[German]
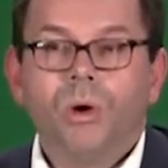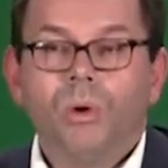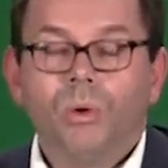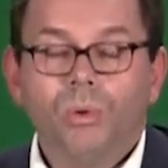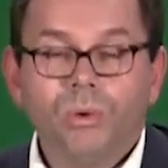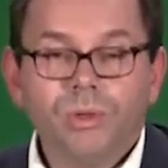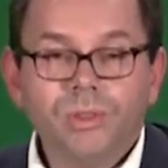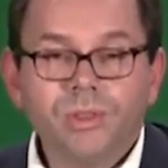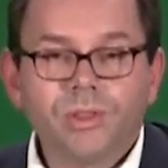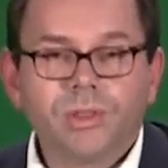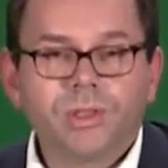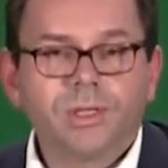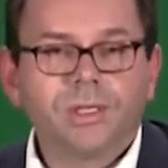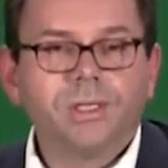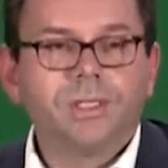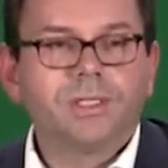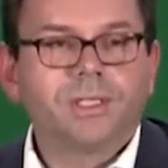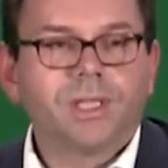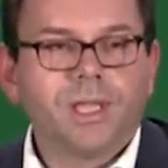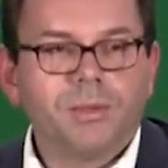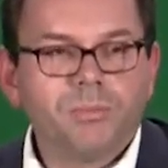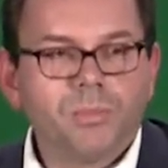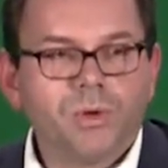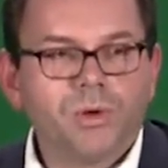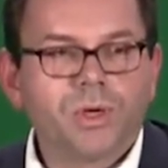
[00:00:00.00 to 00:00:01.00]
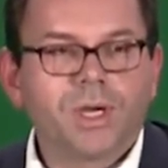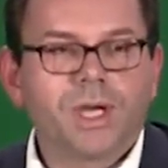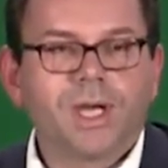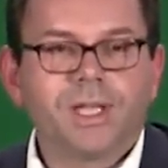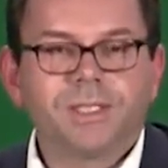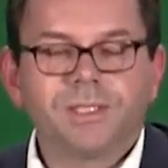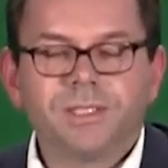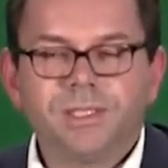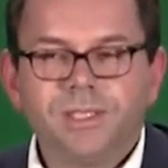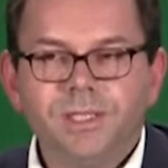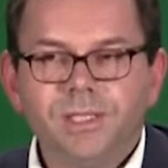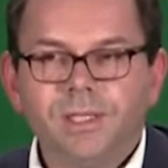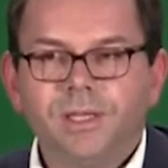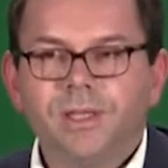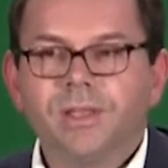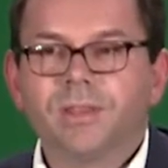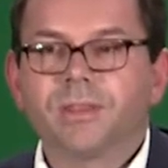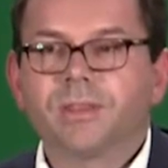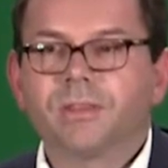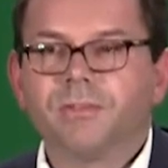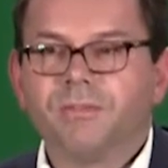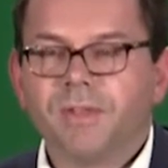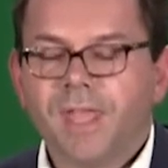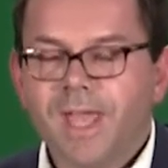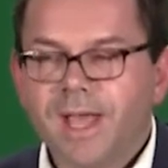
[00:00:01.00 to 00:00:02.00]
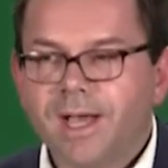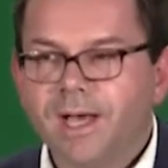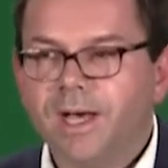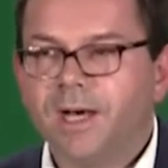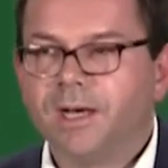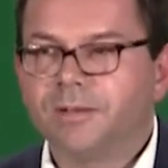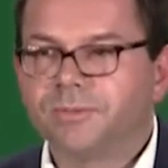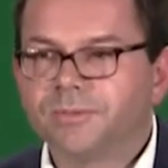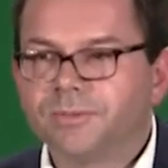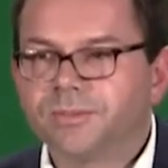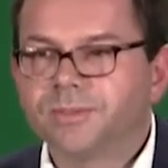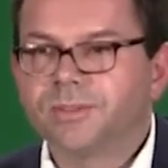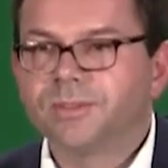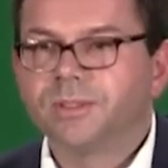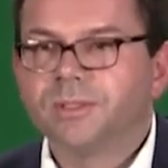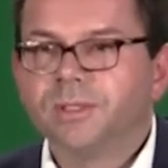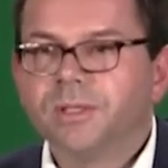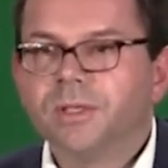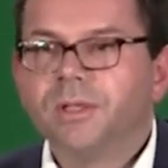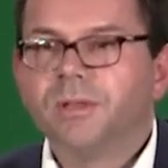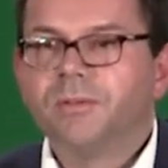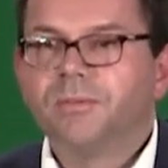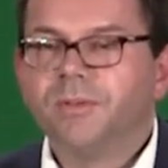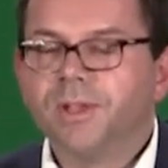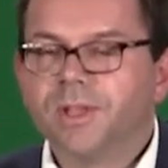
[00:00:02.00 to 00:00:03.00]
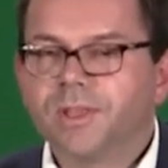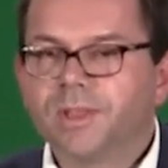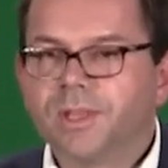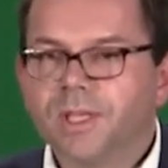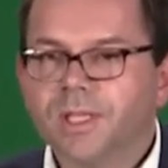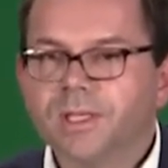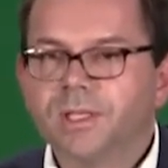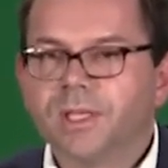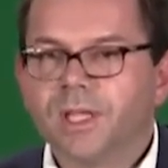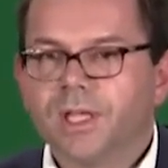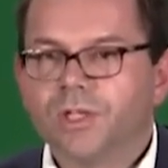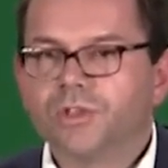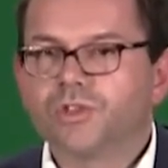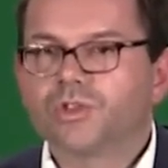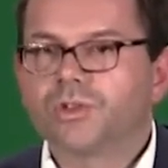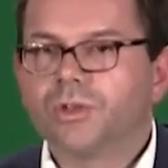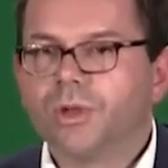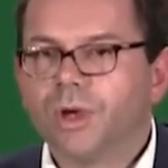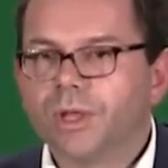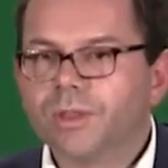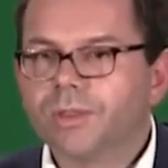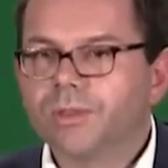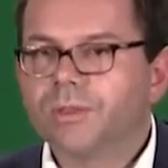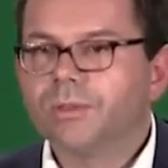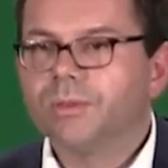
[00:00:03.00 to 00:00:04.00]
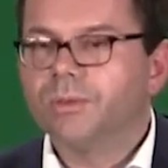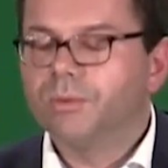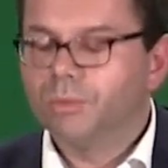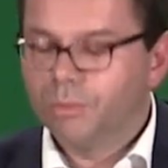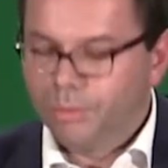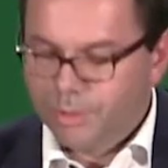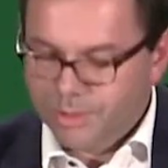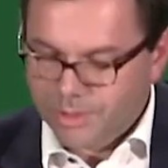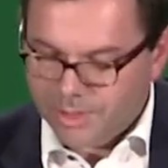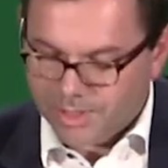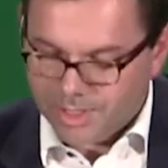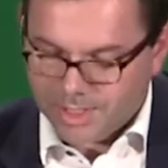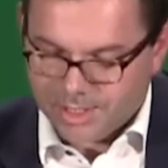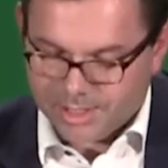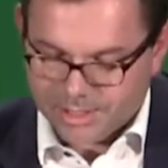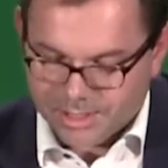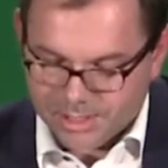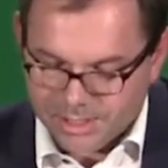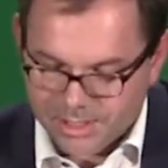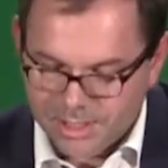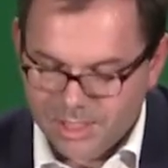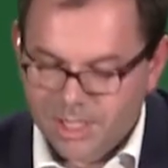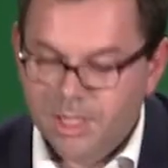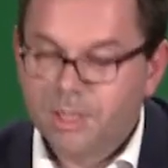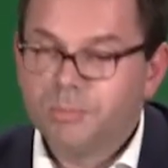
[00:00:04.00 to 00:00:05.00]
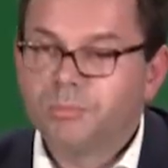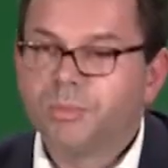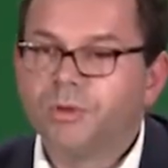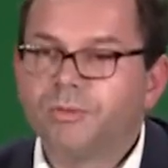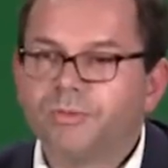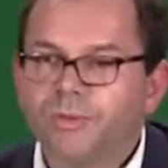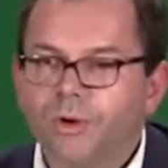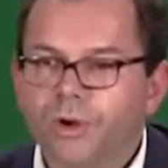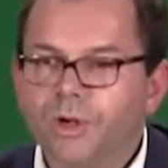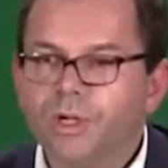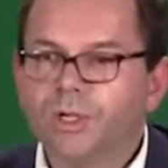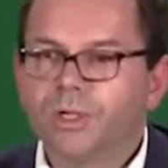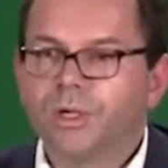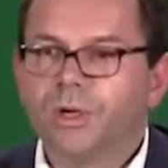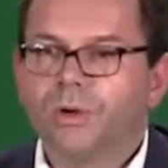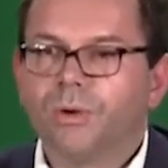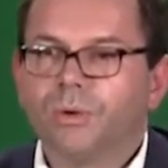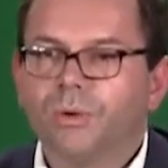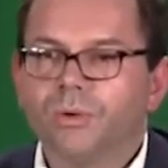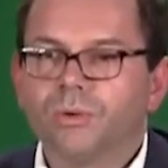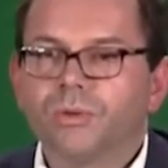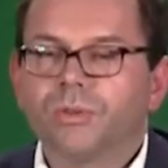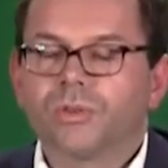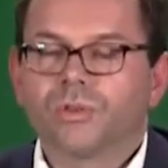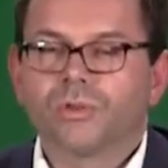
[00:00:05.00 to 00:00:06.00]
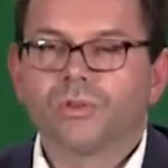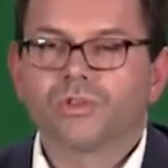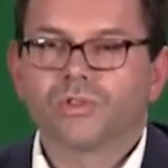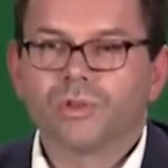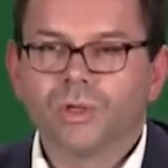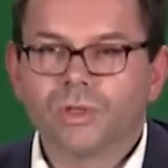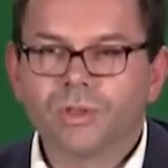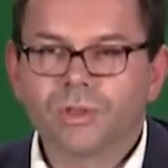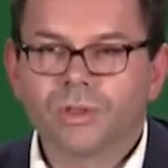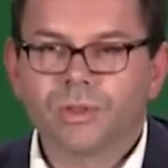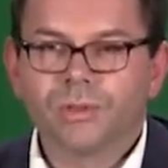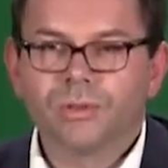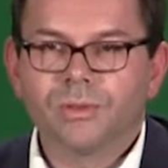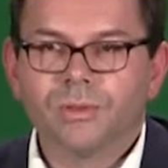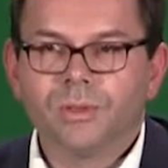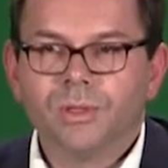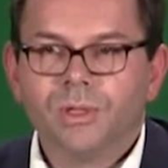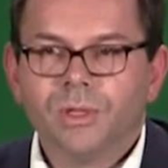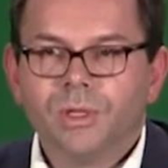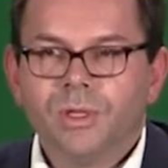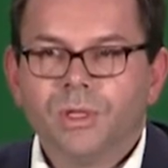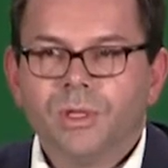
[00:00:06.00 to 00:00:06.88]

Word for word: Unsere Demokratie ist wehrhaft. Wir sind entschlossen, unsere Bevölkerung zu schützen.